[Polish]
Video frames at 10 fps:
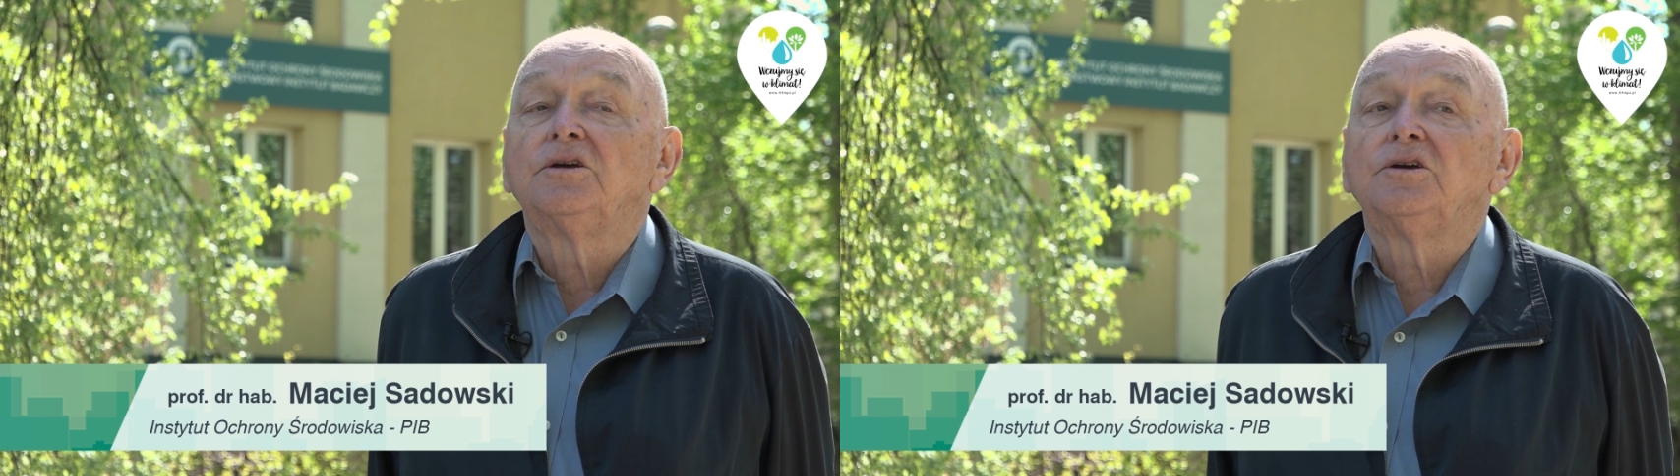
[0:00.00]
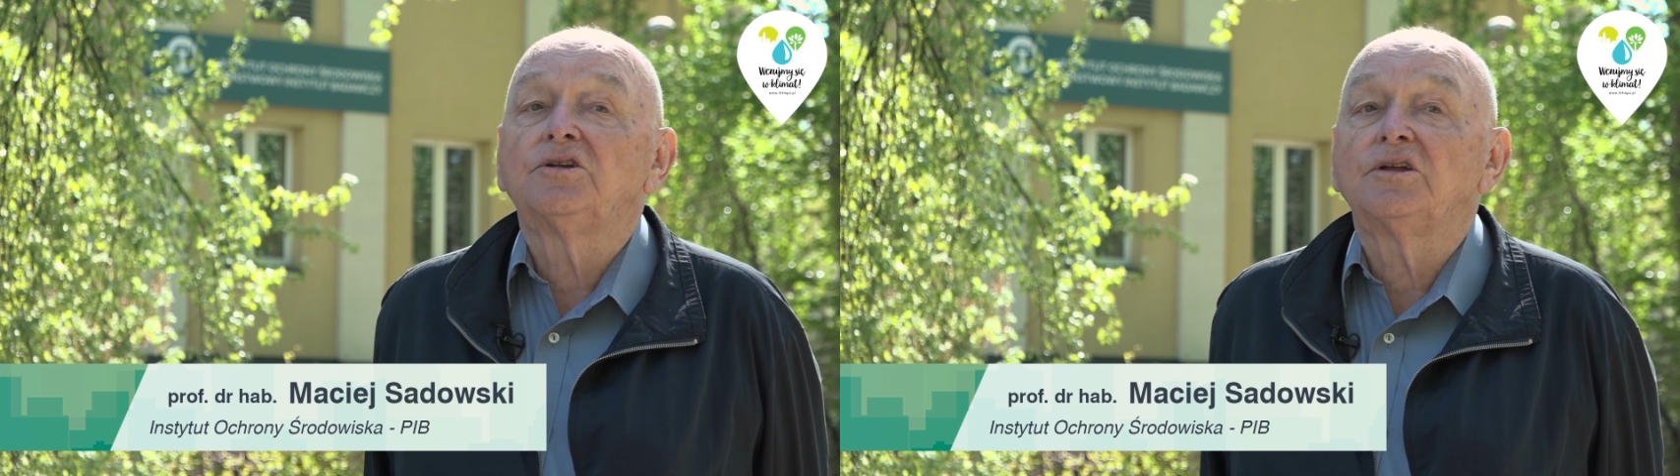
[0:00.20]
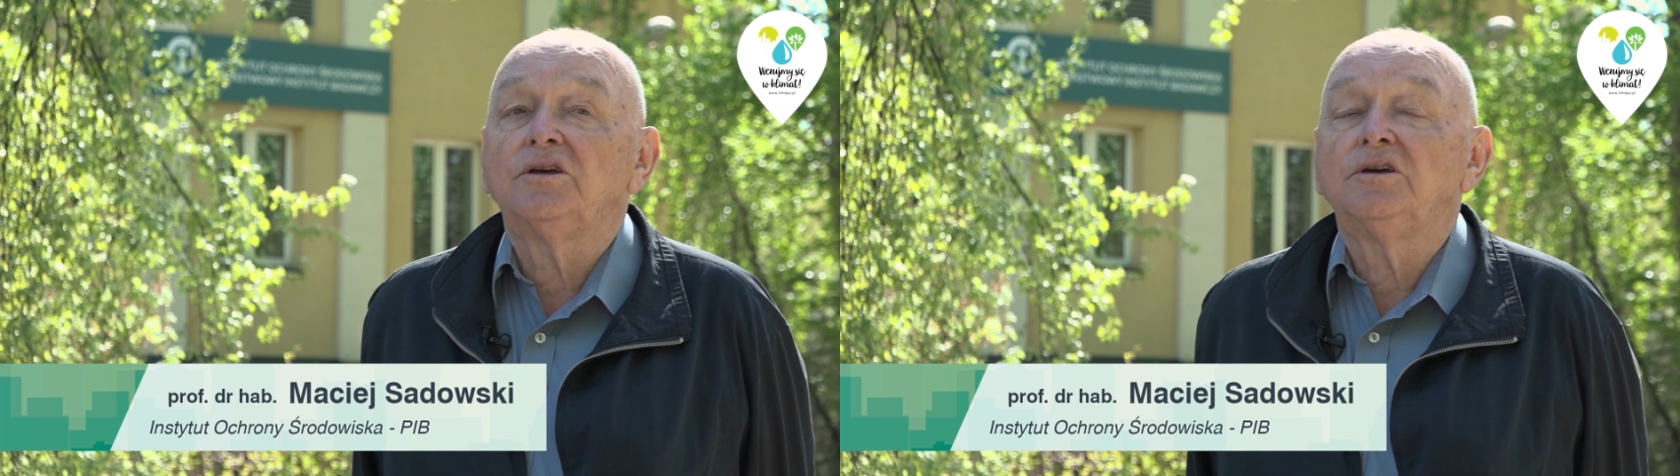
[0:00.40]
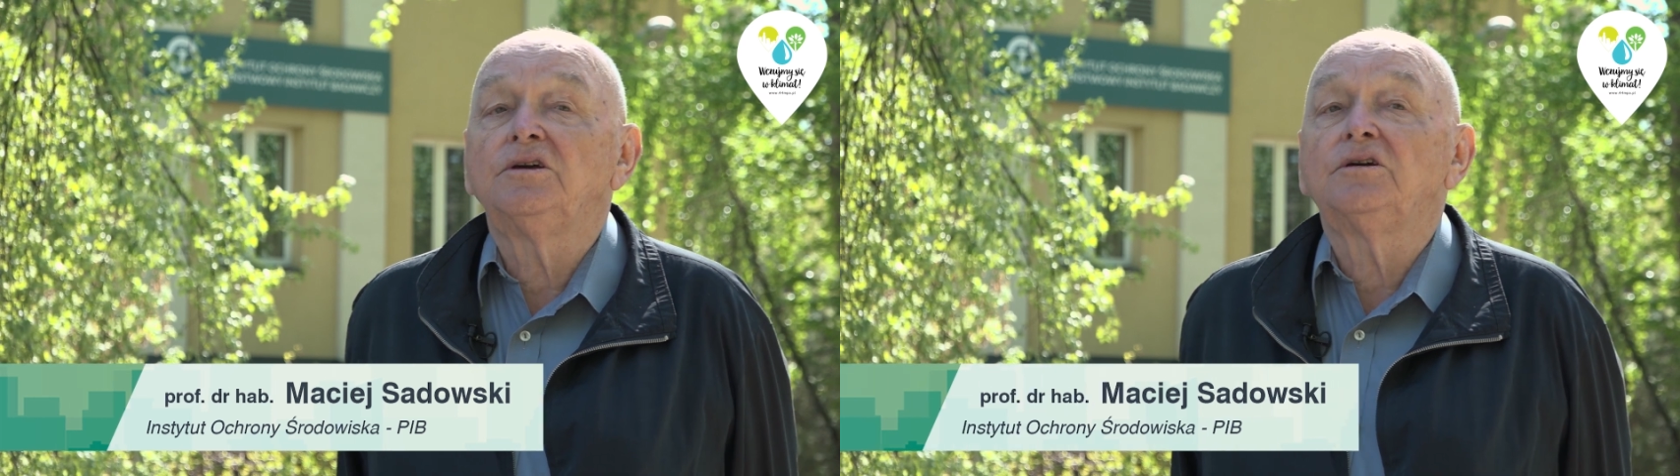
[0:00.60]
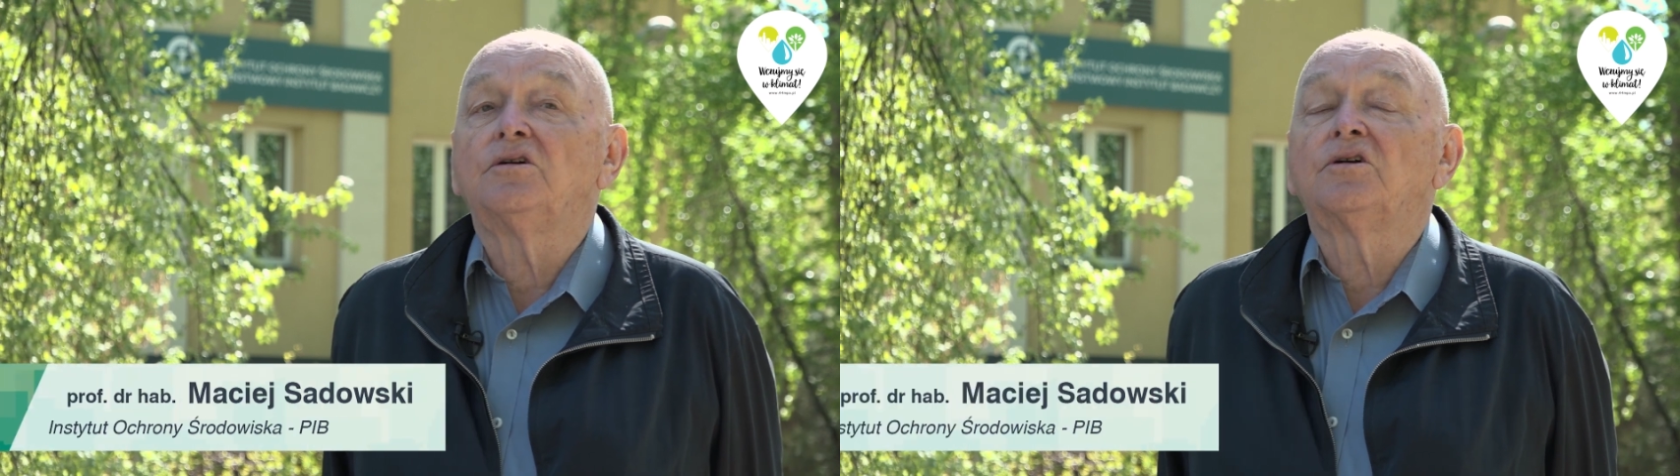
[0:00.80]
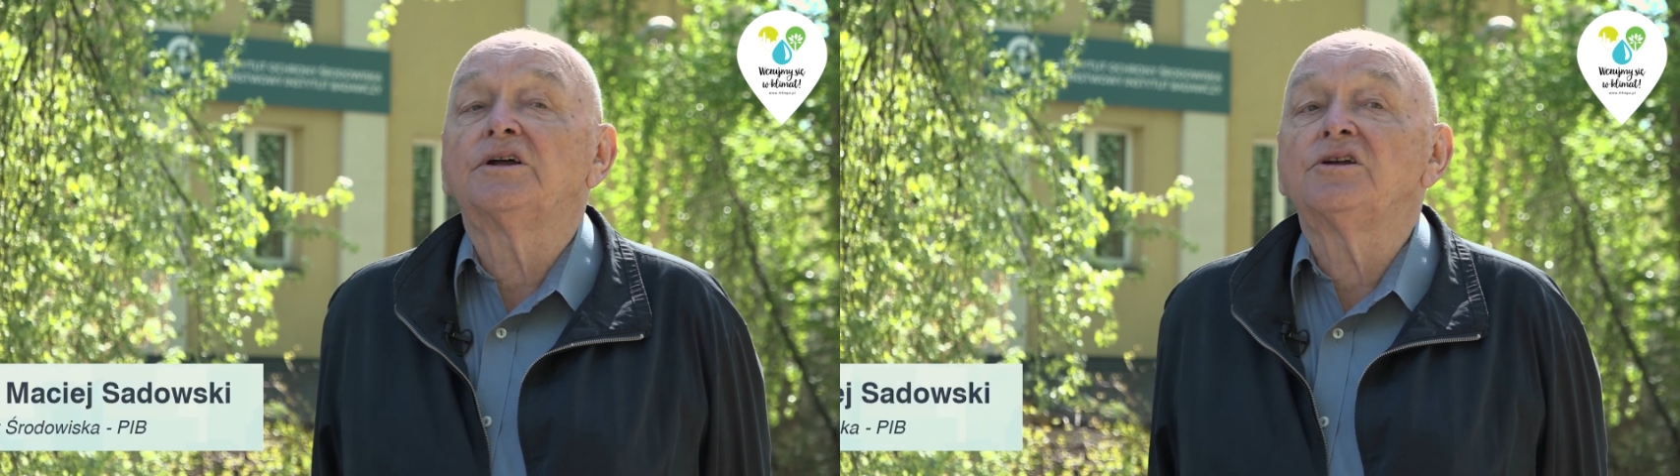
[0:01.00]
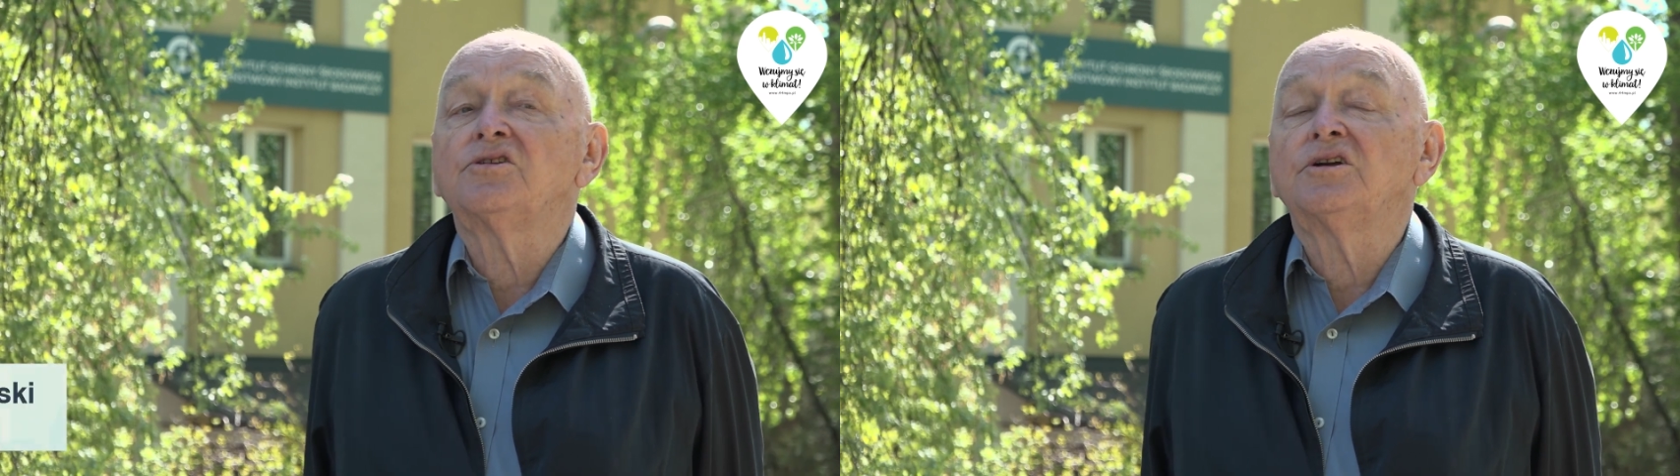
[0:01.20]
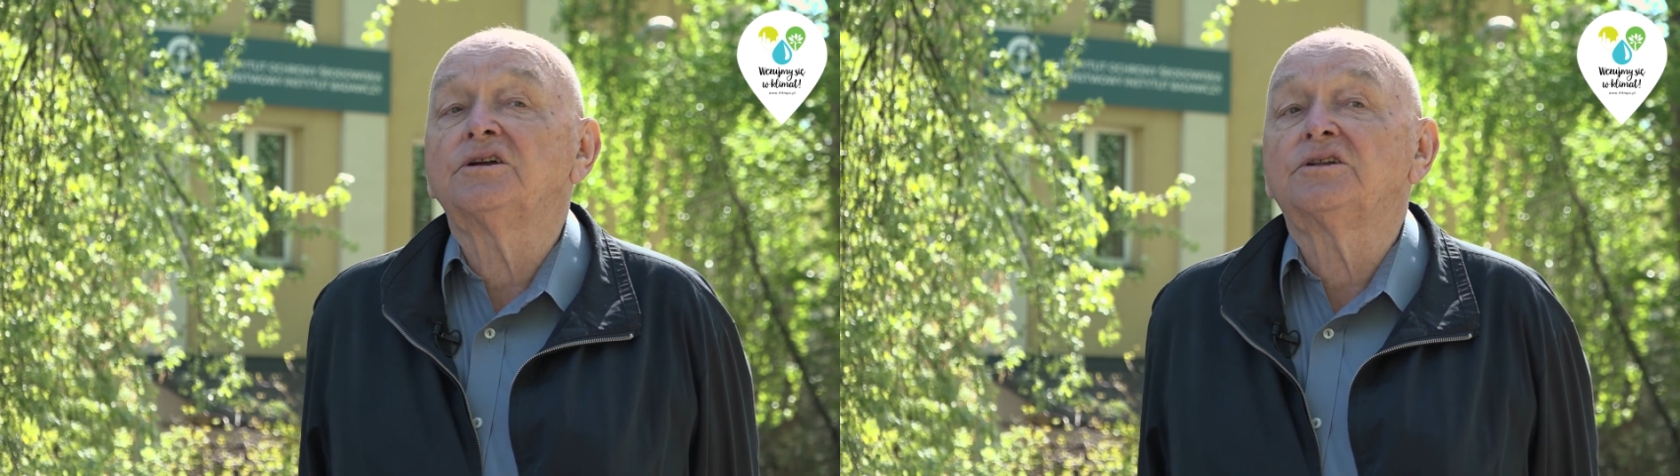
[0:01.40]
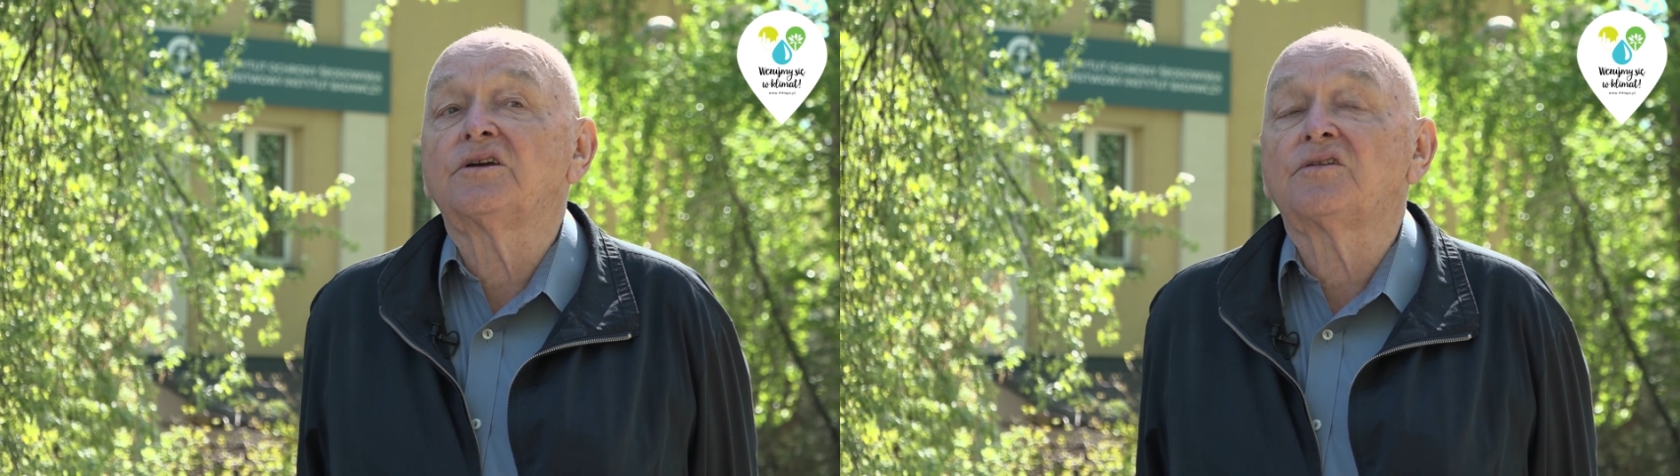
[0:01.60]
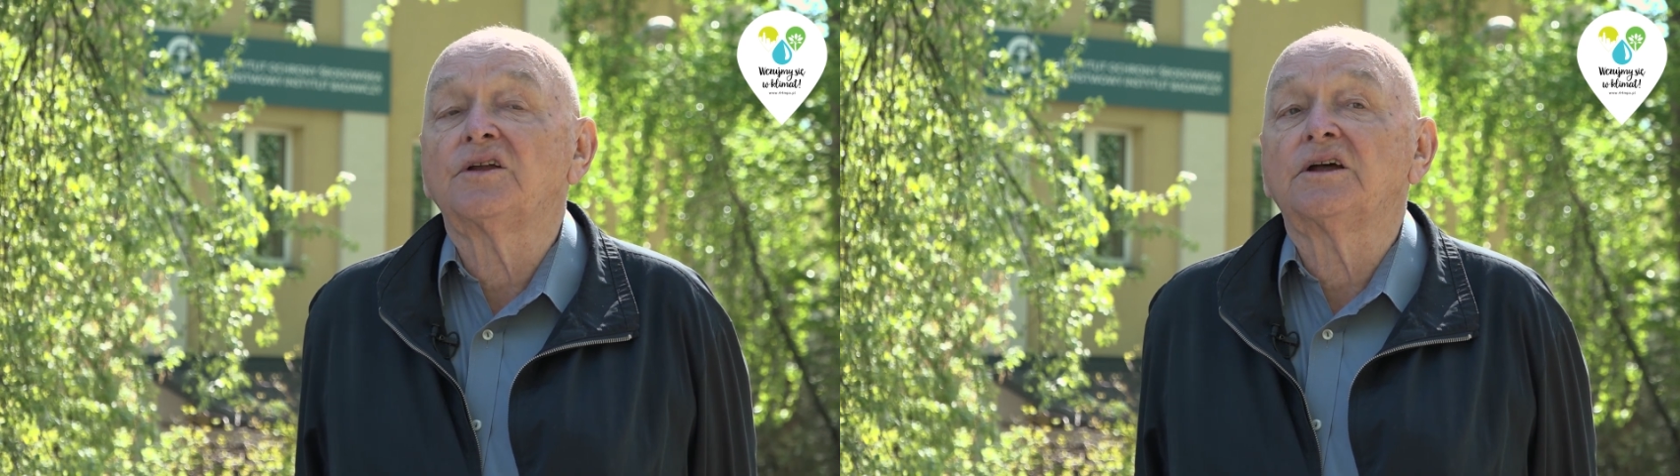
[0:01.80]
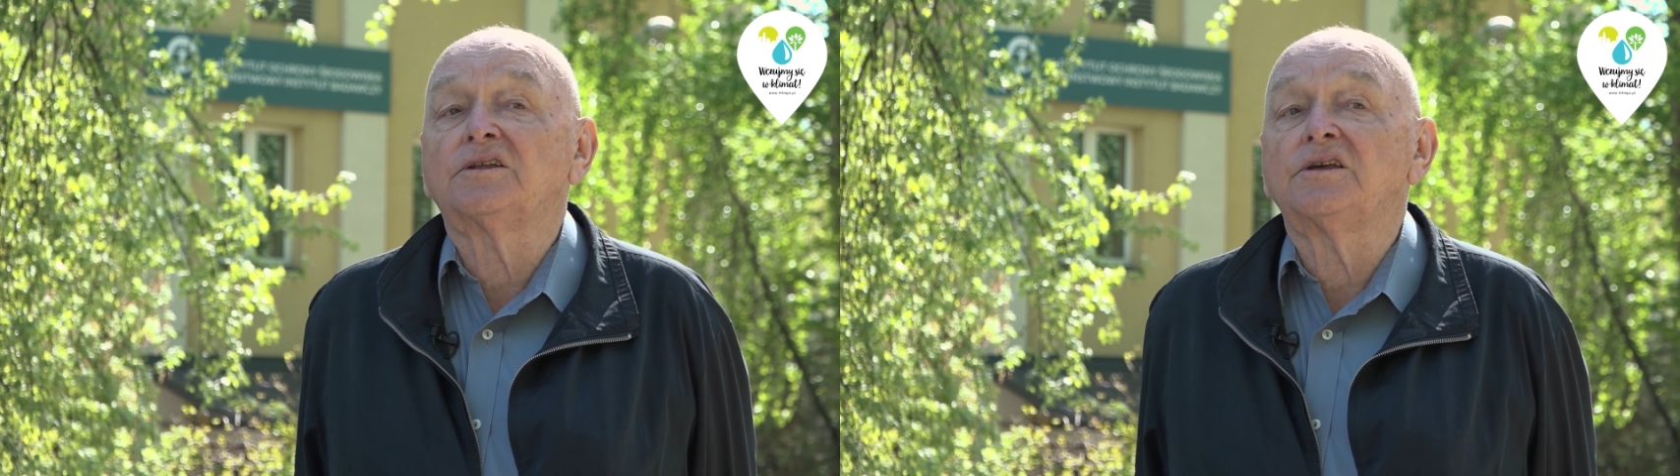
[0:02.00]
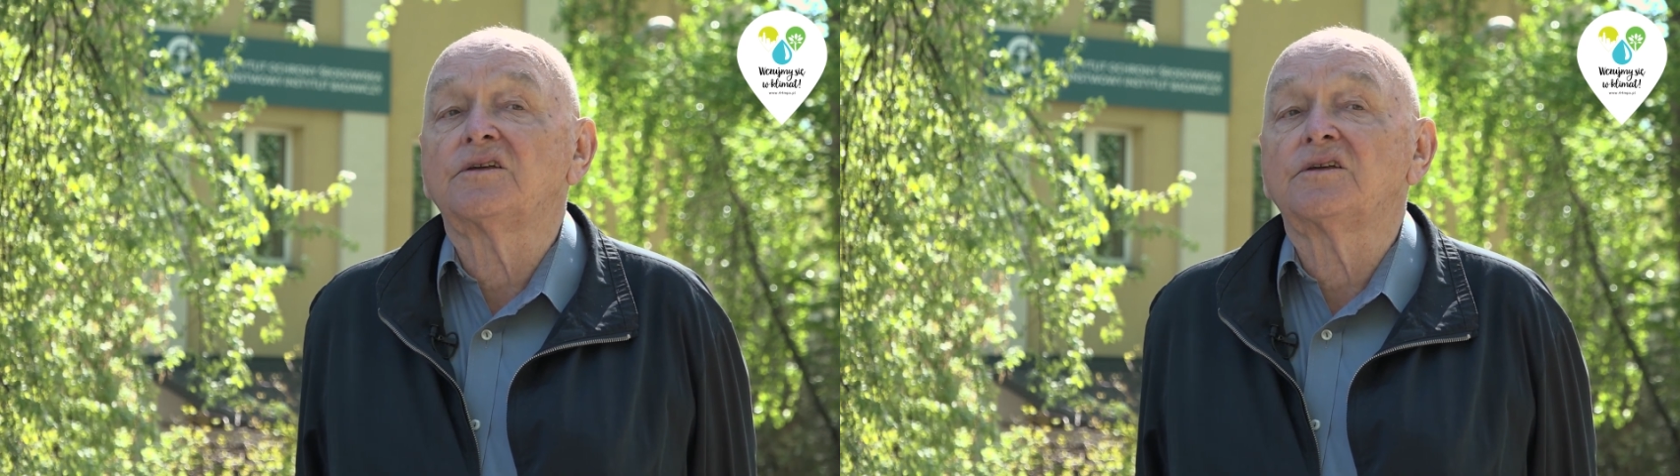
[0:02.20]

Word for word: I, i ograniczenie tych strat